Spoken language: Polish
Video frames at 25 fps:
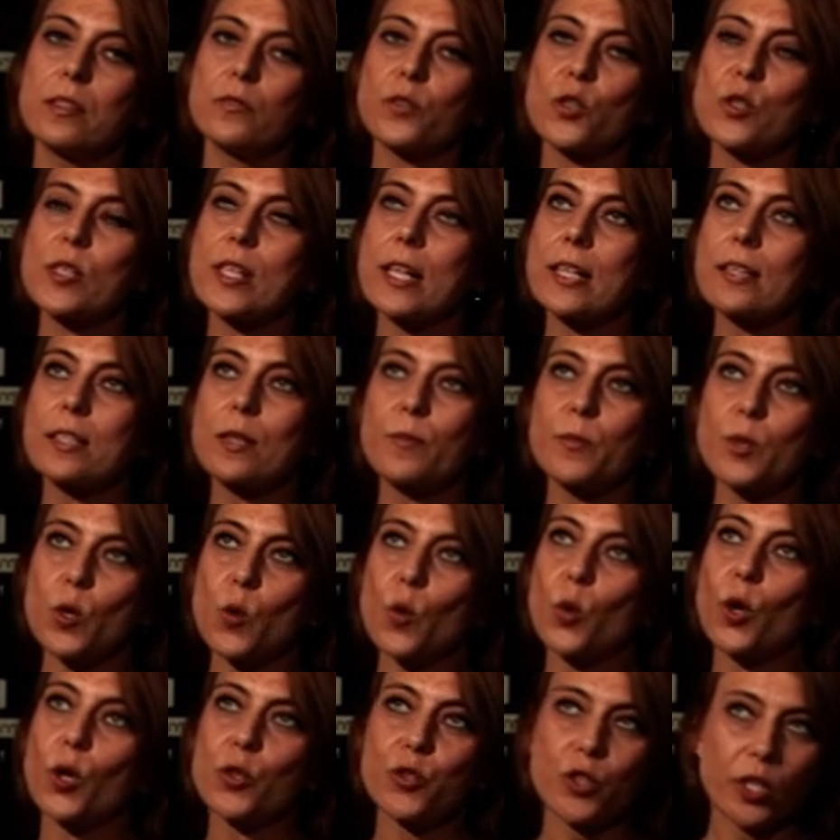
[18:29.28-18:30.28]
W ostatnim
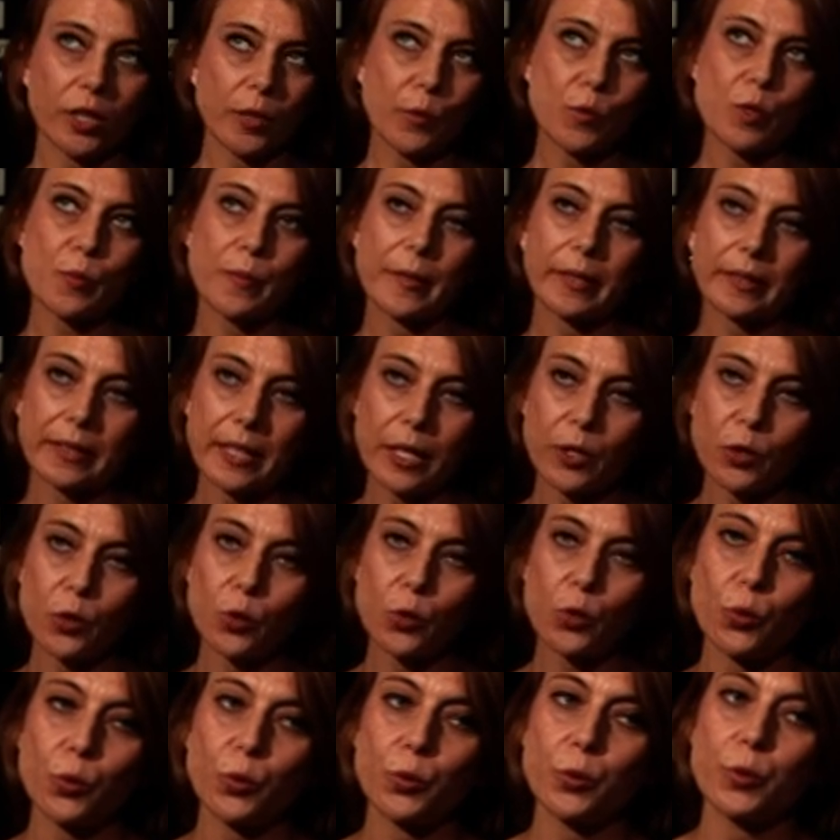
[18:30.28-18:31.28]
nieukończonym
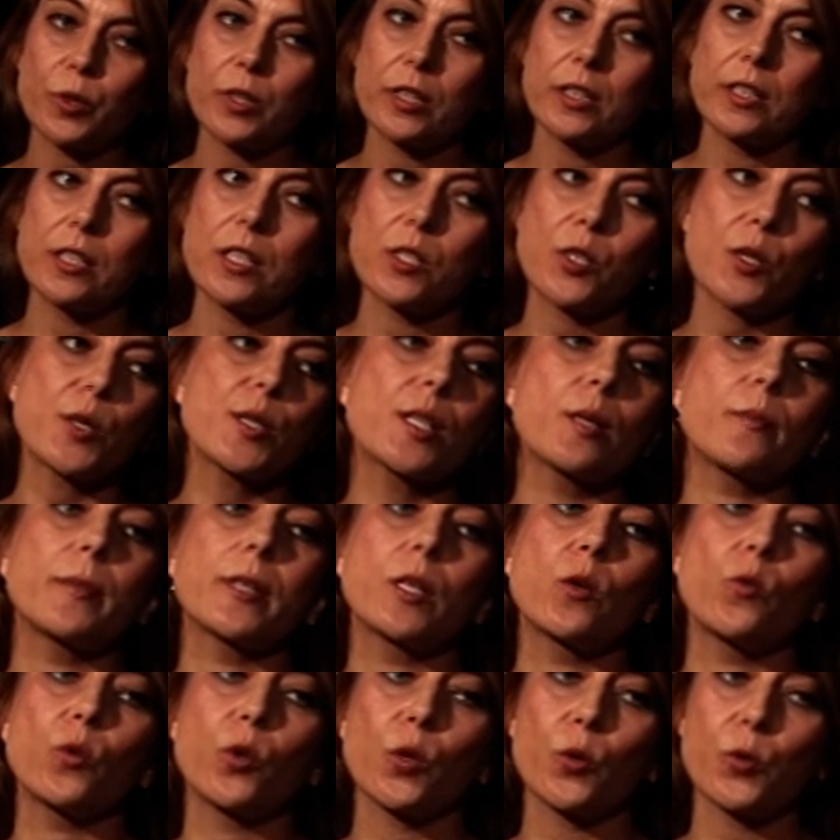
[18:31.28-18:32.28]
spektaklu e, Dziś są
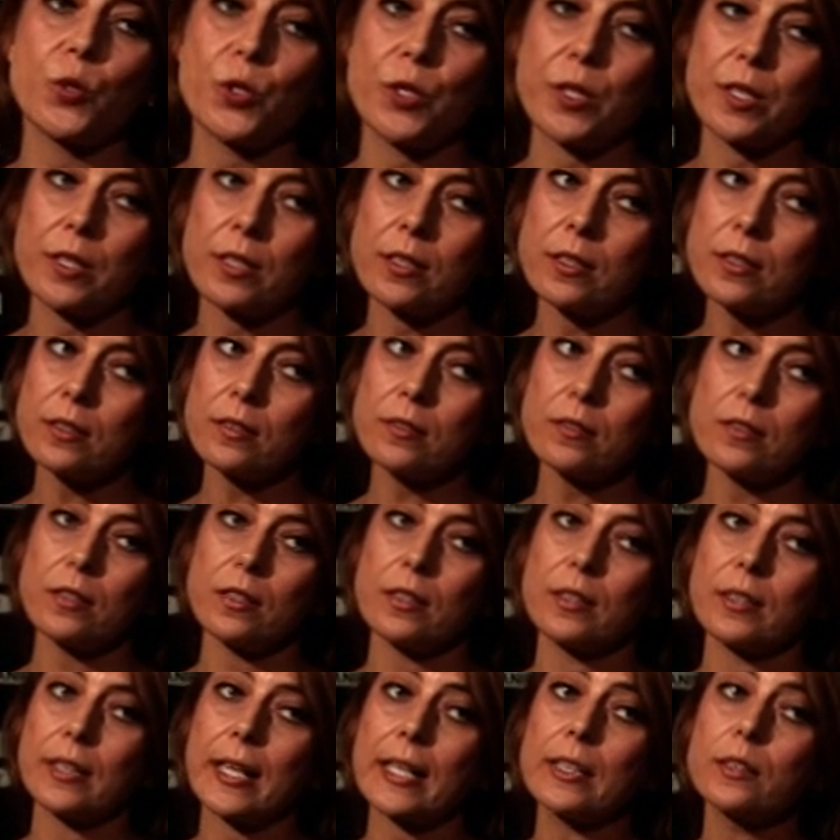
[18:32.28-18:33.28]
moje urodziny
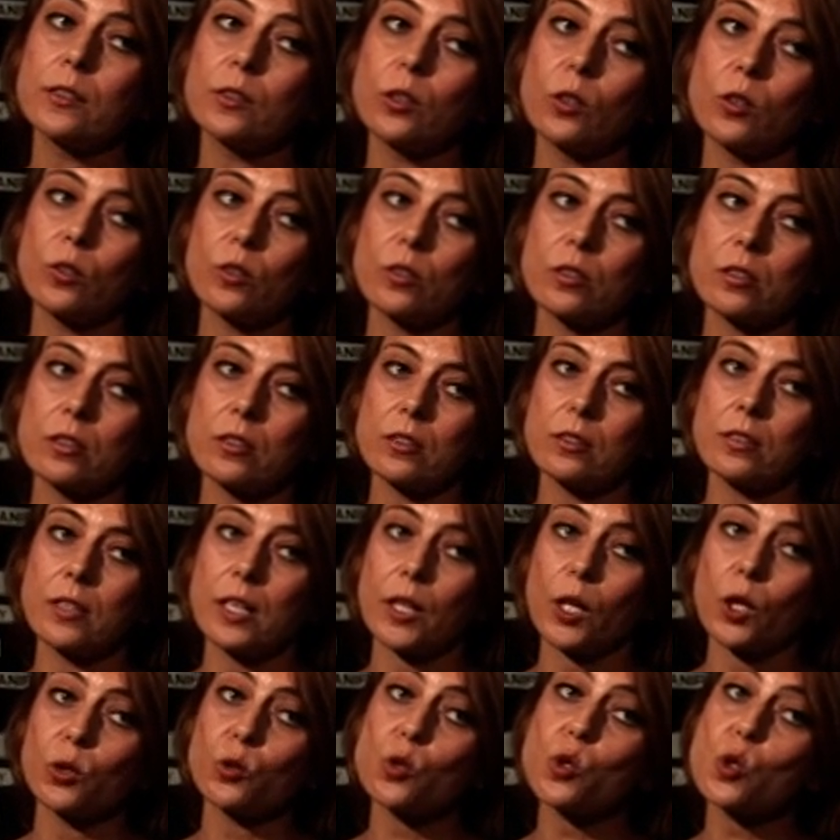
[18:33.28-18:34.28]
Kantor
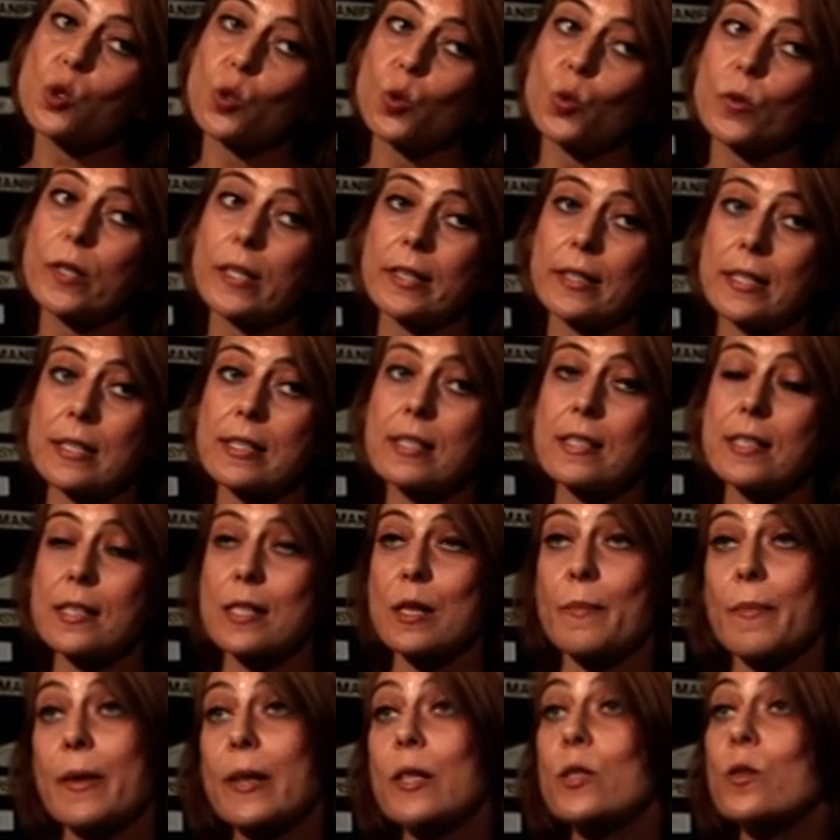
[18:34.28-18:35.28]
rekonstruuje na
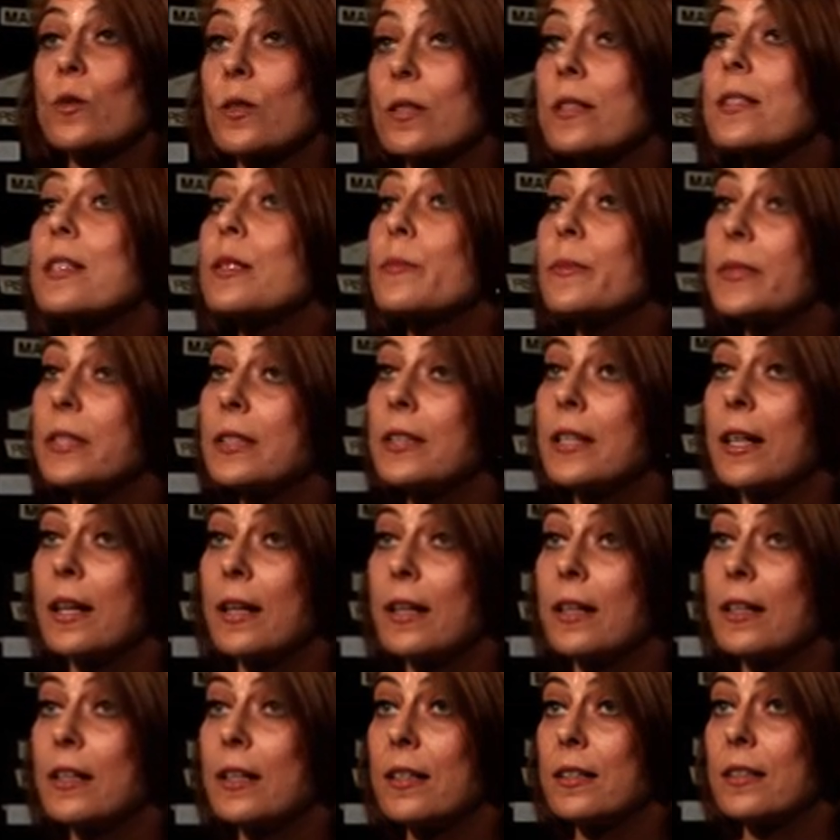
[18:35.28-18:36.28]
scenie bardzo
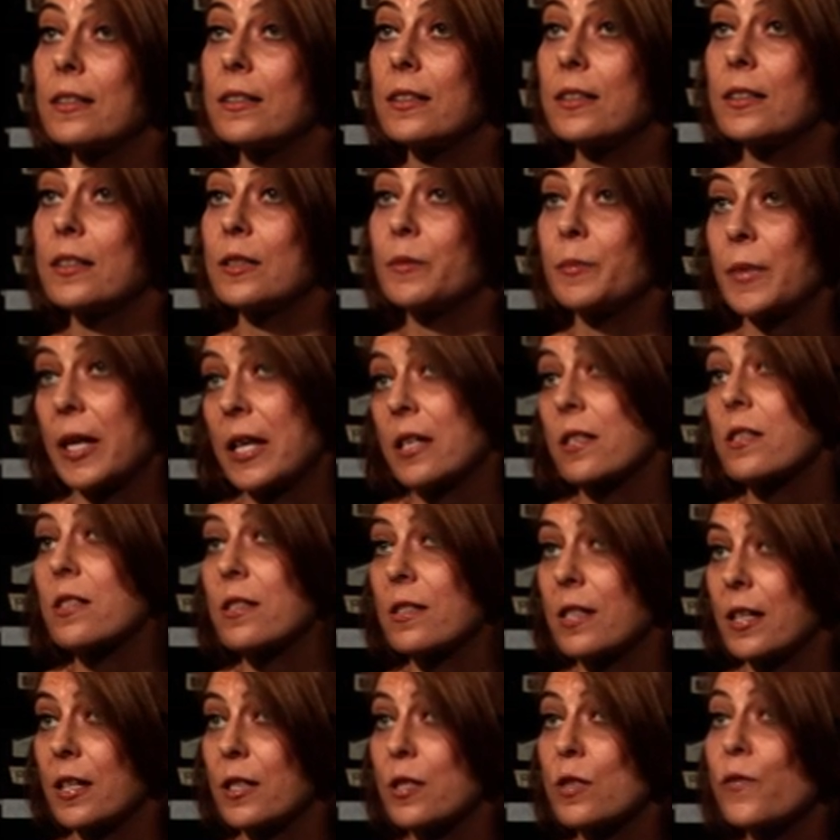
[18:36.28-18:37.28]
intymne
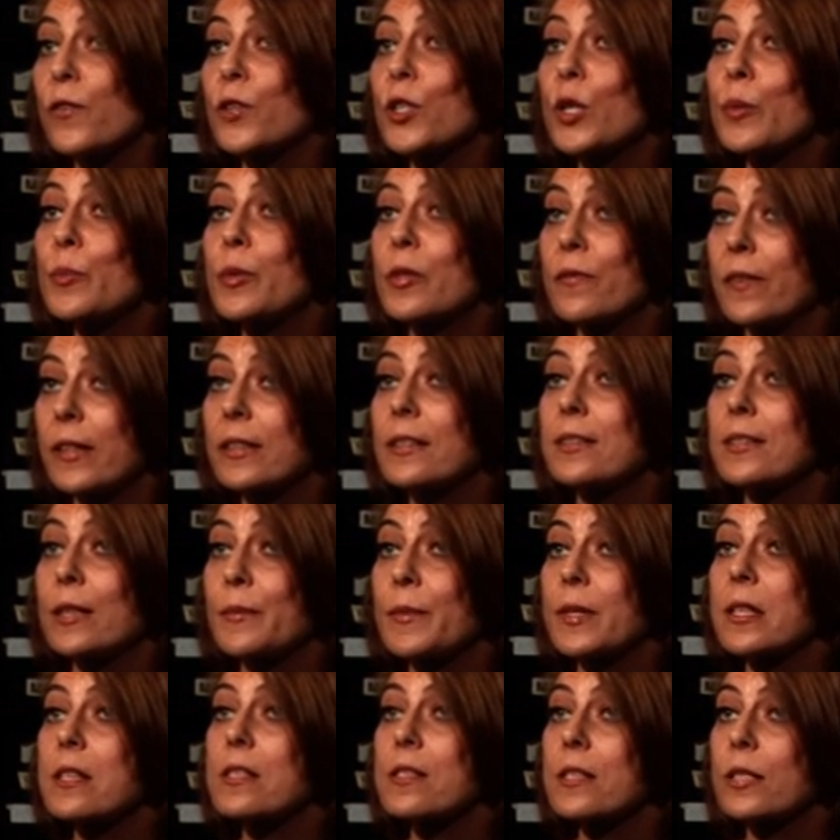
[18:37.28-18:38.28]
miejsce, swoje prywatne
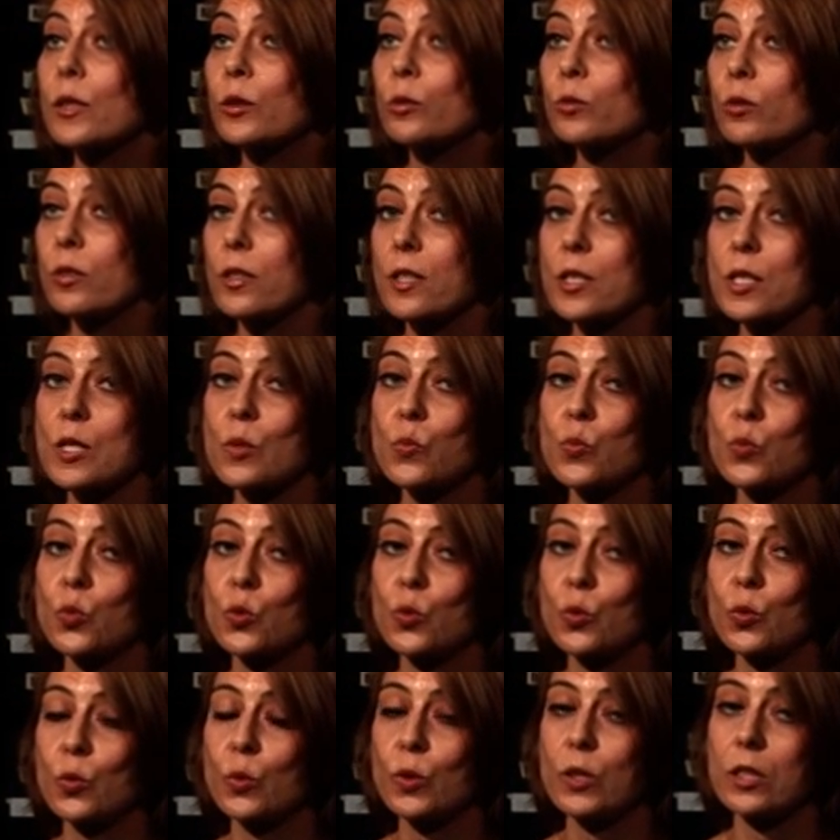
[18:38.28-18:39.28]
miejsce, które jest
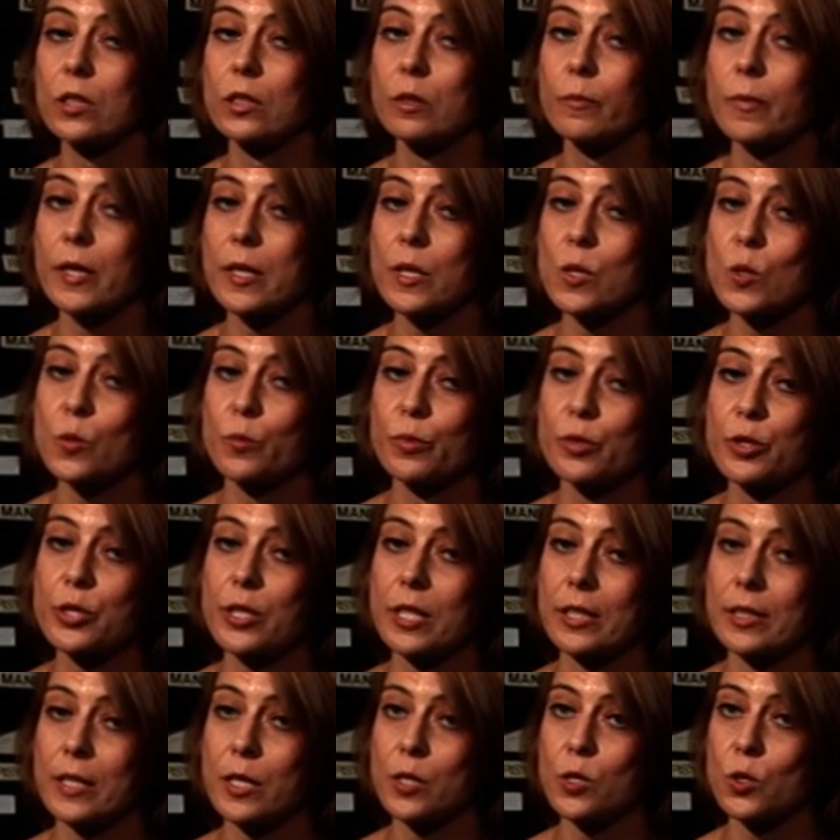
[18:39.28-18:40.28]
mu bardzo
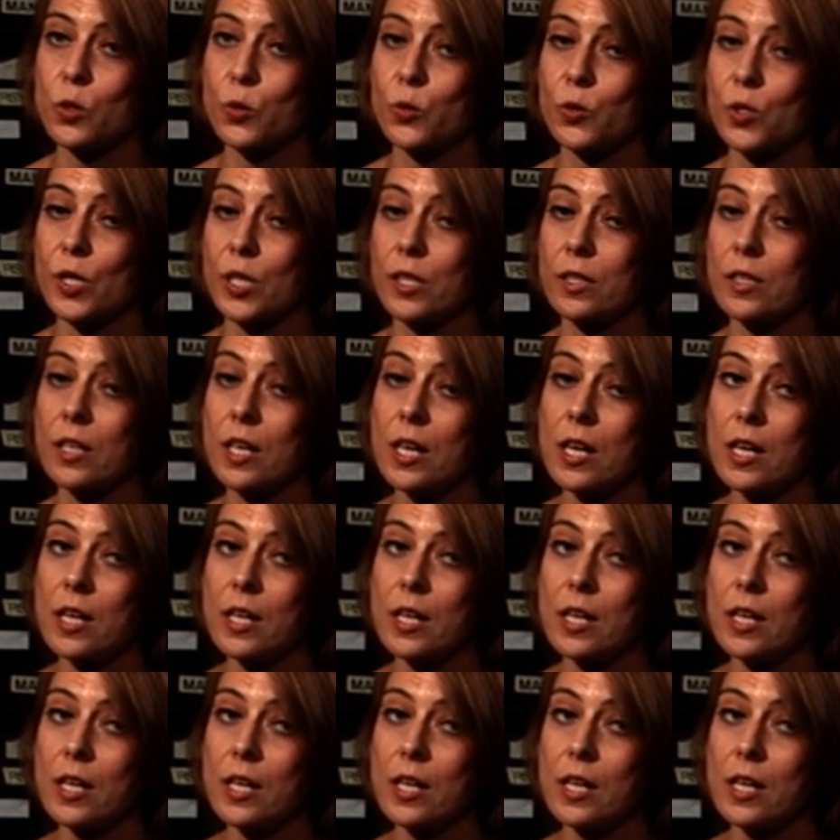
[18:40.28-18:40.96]
bliskie na co dzień.